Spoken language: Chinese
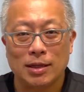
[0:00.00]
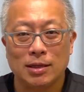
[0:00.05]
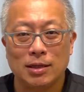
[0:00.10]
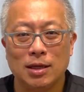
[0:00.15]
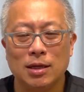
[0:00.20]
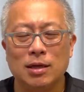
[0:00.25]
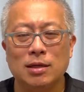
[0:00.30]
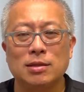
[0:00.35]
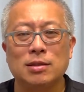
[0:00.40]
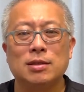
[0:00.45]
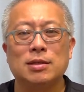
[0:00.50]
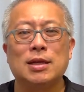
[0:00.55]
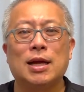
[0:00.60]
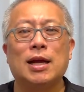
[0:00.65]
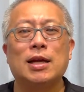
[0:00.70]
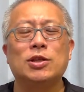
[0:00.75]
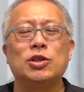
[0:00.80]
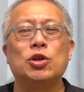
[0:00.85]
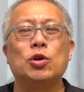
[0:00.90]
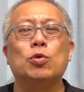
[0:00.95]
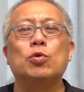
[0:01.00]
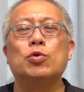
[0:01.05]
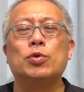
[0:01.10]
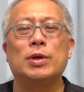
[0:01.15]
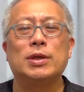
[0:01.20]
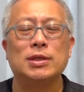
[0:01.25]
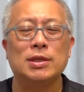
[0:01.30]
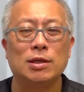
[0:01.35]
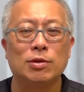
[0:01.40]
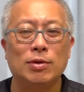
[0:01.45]
第一个是在求学
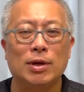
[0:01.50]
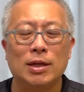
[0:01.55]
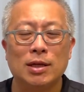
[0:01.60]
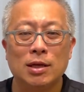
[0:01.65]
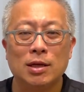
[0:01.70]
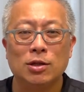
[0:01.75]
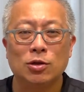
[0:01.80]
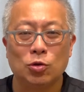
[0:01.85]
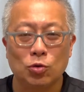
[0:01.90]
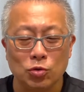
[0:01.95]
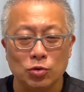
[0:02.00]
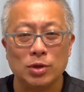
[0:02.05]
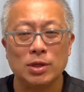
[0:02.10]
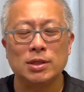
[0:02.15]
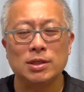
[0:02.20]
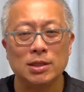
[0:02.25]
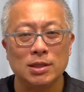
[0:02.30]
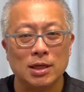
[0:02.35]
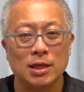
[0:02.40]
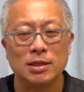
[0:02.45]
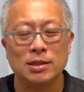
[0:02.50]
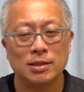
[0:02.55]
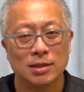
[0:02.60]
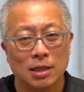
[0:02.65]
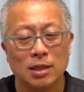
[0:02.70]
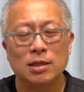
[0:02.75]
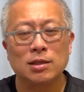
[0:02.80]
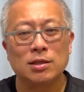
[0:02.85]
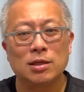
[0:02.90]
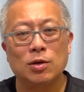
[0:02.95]
阶段，同学之间真
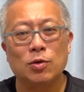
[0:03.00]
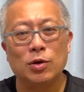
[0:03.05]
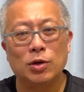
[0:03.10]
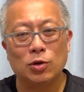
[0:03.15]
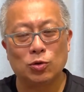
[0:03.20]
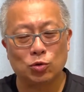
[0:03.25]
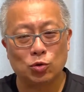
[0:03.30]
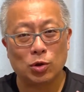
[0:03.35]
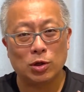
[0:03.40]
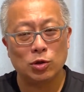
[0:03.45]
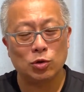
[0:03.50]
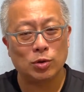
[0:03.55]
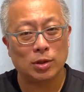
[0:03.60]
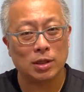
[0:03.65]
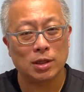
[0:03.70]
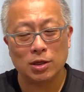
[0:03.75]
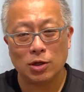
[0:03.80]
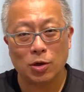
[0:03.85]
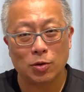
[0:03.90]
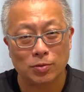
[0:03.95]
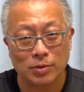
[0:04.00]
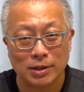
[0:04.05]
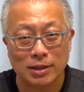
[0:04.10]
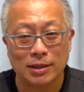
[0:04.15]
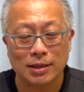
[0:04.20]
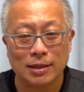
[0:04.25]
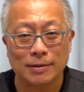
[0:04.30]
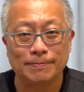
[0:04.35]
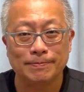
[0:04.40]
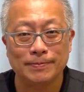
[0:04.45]
的是会有纯纯的友谊
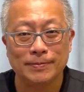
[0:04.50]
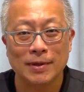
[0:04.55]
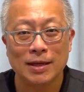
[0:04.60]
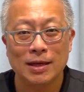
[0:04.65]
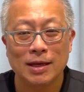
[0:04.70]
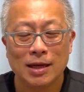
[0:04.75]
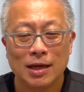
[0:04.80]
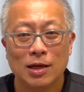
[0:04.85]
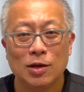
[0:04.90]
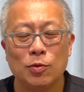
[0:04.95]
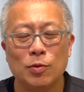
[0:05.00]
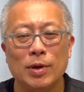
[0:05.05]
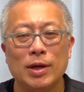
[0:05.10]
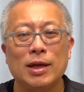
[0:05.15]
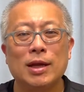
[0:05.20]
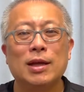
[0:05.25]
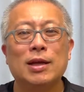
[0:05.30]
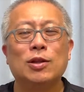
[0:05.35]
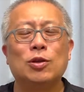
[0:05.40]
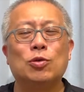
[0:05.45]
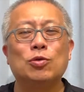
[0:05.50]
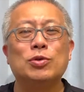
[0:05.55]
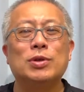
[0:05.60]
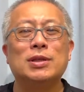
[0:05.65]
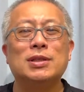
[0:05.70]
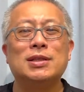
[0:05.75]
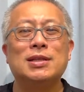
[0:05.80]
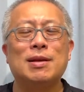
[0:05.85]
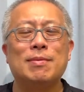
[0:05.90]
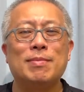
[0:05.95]
的，因为同学
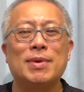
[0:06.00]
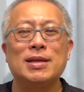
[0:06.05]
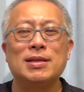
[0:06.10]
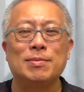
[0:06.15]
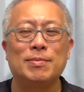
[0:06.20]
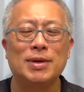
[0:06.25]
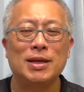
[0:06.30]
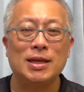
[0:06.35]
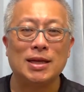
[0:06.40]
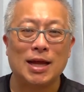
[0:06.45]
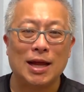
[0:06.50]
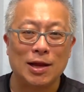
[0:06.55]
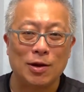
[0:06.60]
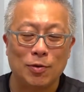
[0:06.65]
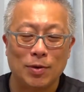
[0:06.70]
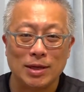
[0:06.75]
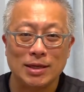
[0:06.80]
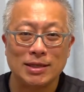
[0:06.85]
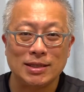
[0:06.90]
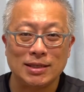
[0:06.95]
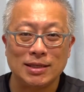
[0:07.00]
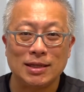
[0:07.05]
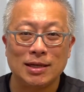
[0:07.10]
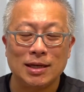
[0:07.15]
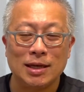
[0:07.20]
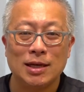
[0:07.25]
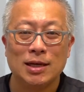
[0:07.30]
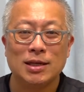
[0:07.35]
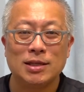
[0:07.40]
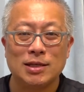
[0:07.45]
之间没什么利害关系。
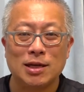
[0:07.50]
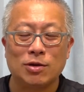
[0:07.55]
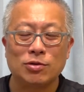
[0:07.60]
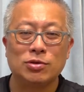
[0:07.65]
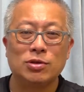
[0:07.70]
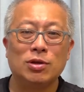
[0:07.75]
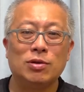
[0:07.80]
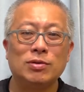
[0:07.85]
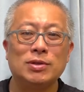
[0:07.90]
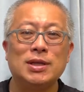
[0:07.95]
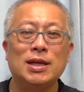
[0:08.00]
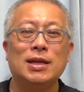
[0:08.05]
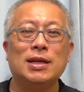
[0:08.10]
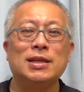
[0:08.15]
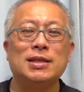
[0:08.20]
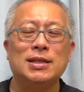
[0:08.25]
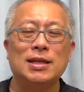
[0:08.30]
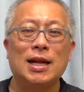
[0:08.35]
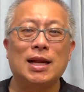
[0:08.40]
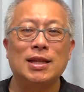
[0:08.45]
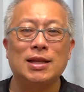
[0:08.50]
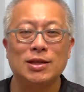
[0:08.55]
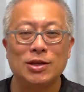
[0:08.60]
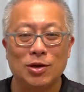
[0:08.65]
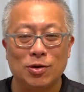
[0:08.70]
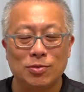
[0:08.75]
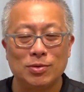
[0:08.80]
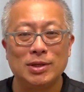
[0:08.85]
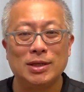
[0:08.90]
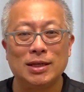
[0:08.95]
小时候建立起来的
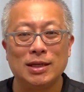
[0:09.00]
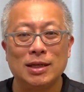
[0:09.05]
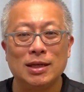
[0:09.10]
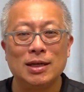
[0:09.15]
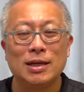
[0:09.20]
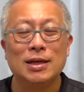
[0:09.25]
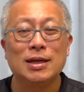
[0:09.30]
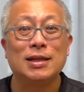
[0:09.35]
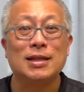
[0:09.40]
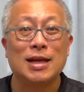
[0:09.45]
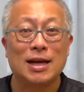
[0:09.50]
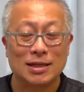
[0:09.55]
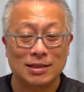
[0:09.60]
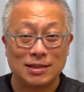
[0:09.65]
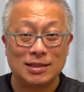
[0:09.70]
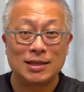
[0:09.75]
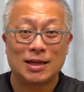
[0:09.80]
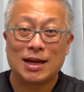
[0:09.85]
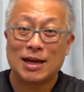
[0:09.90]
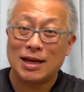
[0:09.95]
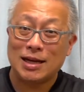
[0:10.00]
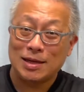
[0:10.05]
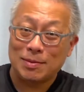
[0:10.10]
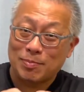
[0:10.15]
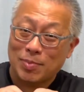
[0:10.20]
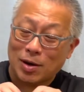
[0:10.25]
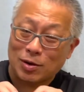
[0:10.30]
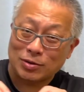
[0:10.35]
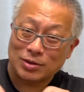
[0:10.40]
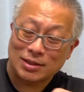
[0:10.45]
友谊，那是可以
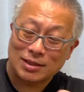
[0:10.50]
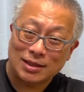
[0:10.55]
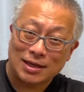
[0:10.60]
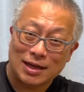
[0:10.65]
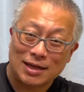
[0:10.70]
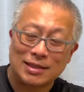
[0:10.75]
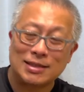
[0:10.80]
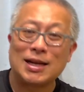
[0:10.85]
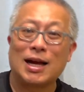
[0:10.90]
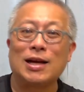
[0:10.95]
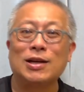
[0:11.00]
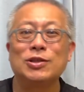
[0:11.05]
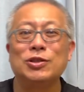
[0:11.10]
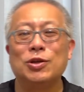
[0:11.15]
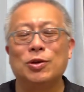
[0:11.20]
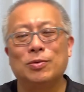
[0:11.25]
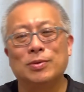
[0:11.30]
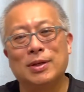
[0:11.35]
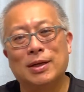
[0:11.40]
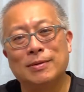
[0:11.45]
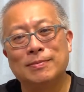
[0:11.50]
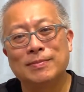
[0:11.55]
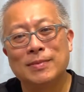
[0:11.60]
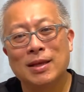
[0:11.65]
保持很长久的。